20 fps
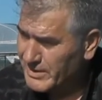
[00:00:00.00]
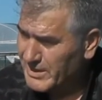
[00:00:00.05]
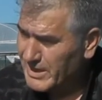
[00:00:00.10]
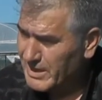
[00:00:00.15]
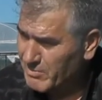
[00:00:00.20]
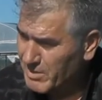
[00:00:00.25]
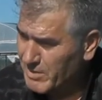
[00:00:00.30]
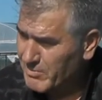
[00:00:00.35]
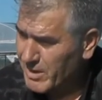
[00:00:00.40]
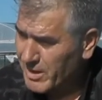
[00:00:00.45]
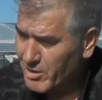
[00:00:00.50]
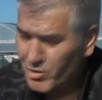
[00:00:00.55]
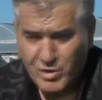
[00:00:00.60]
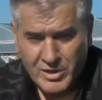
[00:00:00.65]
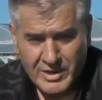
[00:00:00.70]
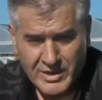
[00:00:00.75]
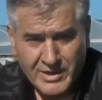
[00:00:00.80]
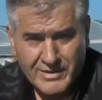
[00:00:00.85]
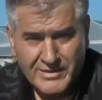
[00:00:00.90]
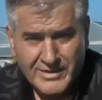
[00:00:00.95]
e, baha
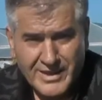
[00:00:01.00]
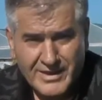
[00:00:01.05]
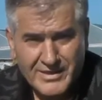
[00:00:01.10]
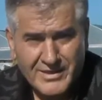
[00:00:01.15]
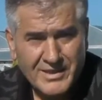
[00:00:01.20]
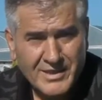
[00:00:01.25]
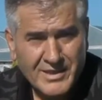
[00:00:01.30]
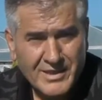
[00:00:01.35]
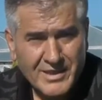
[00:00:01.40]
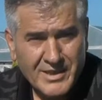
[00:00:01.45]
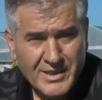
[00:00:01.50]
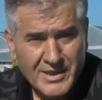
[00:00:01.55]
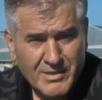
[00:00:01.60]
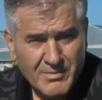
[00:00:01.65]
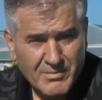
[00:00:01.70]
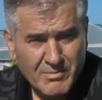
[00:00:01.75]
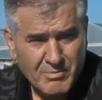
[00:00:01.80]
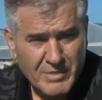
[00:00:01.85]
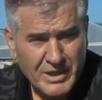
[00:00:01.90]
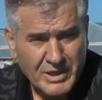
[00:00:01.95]
olaraktan
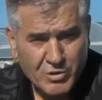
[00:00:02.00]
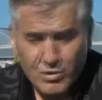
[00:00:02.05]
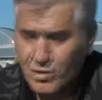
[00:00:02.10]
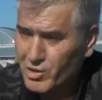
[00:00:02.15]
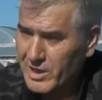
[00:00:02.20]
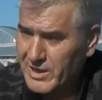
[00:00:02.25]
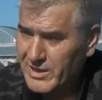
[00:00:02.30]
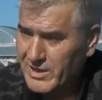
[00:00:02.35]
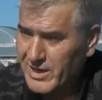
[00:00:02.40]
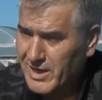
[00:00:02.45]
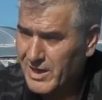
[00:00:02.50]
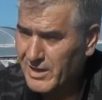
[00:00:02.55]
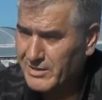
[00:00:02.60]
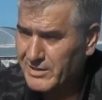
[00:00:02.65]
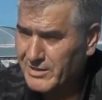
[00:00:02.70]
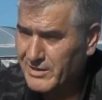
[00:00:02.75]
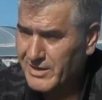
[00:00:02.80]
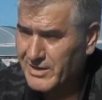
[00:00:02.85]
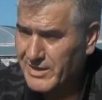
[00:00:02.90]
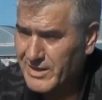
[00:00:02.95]
metrolara,
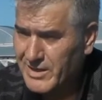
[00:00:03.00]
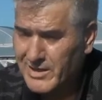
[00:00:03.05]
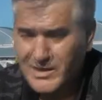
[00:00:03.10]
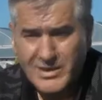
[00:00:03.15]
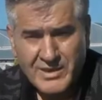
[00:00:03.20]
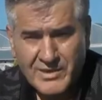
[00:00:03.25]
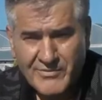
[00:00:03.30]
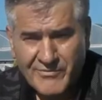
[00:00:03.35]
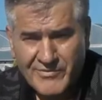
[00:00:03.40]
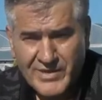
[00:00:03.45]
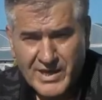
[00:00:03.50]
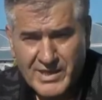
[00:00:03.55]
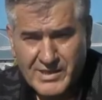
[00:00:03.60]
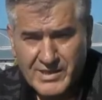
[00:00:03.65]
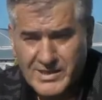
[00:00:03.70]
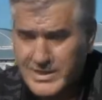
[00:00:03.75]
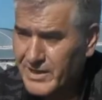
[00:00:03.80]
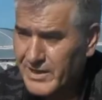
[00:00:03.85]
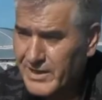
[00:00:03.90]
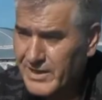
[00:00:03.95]
aldılara,
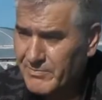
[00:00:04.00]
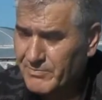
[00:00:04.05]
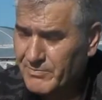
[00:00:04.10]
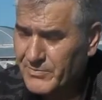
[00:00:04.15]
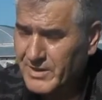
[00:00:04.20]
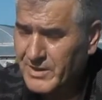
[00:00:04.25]
Fransa'ya,